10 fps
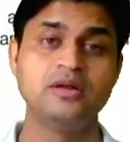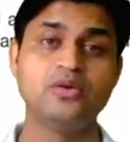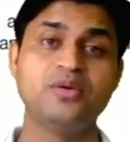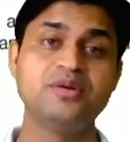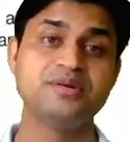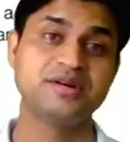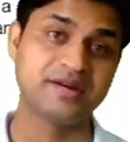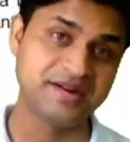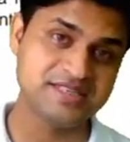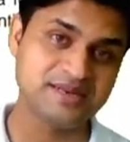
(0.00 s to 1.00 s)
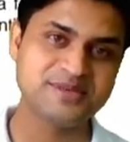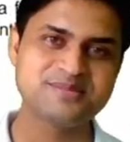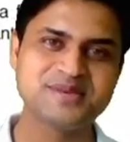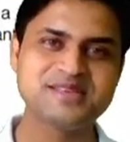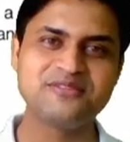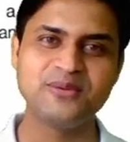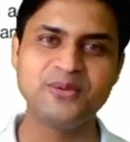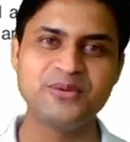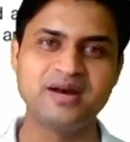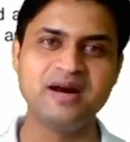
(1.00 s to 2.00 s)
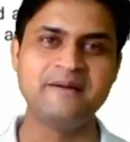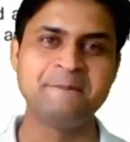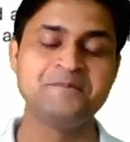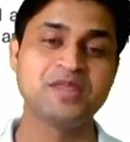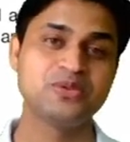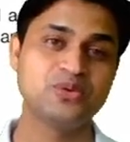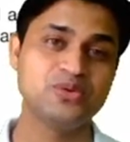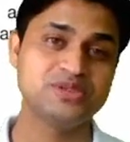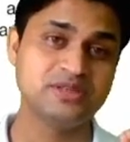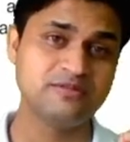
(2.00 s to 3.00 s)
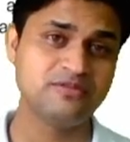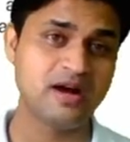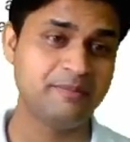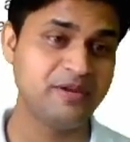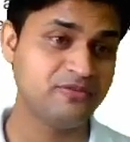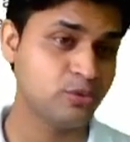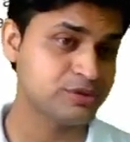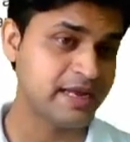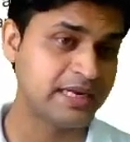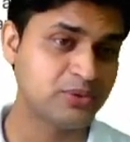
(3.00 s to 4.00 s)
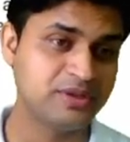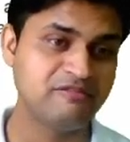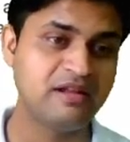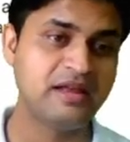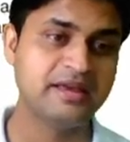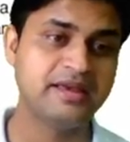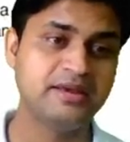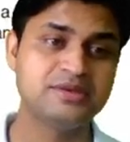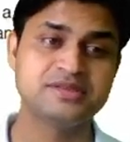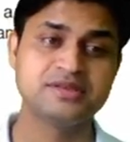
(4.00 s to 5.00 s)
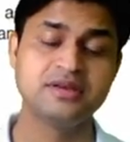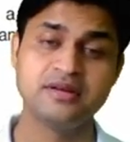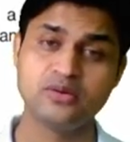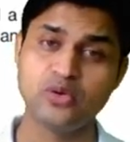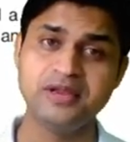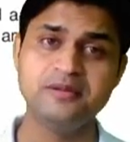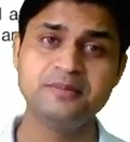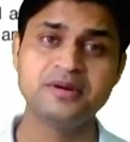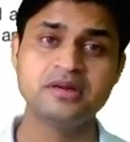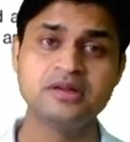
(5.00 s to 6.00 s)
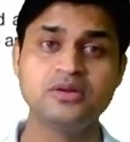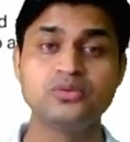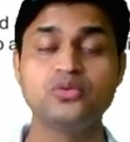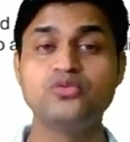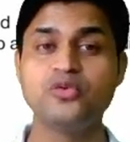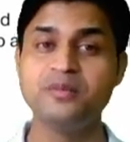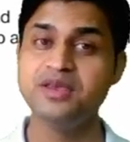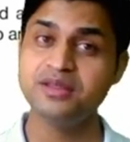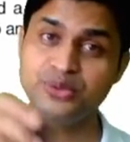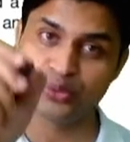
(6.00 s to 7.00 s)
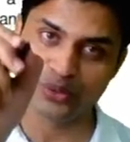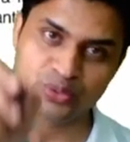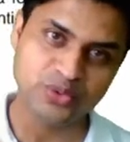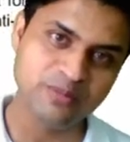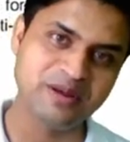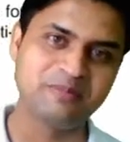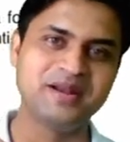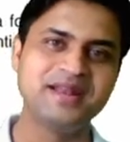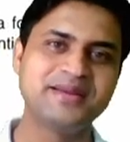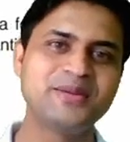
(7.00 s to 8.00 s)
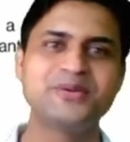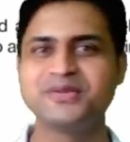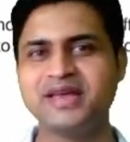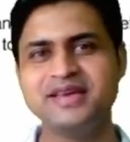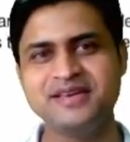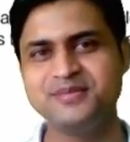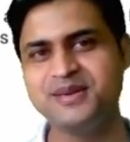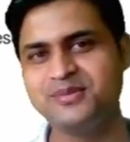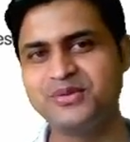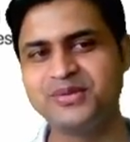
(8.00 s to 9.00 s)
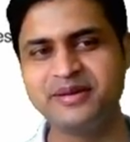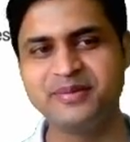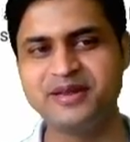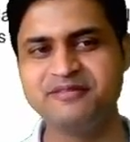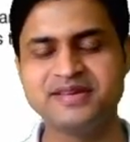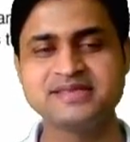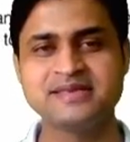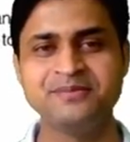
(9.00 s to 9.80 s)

और करंट जब इसमें से फ्लो होगा तो जब वहाँ पे फोर्स एक्ट होने वाला है इस ऑयल पर तो वो भी इन दोनों को परपेंडिकुलर होता है ये भी हम लोगों ने प्रीवियस